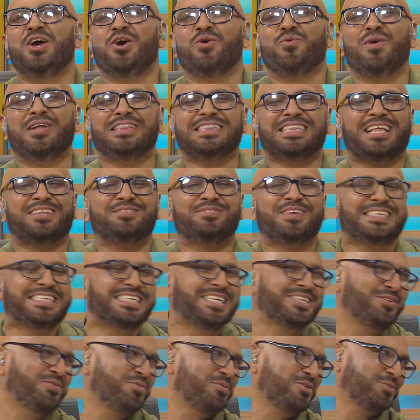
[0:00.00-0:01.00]
cuántas
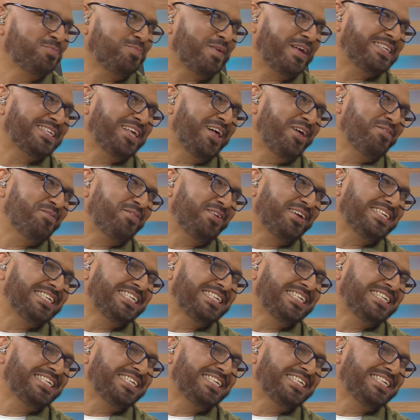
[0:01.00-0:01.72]
veces no hemos pasado por